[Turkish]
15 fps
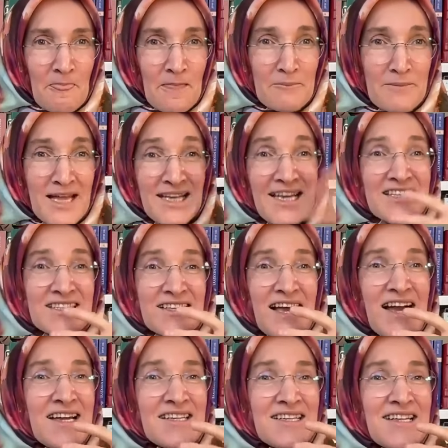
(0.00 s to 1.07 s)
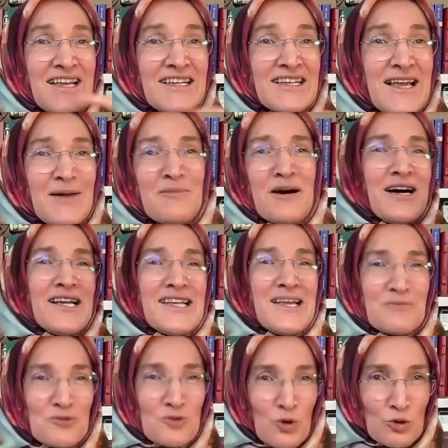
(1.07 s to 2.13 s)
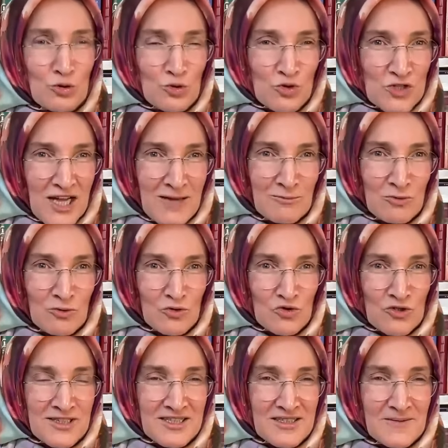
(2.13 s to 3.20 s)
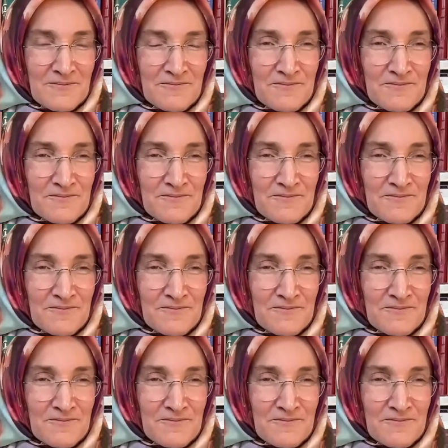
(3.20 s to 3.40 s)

Meleklerle lebalep dolu uzay burçları.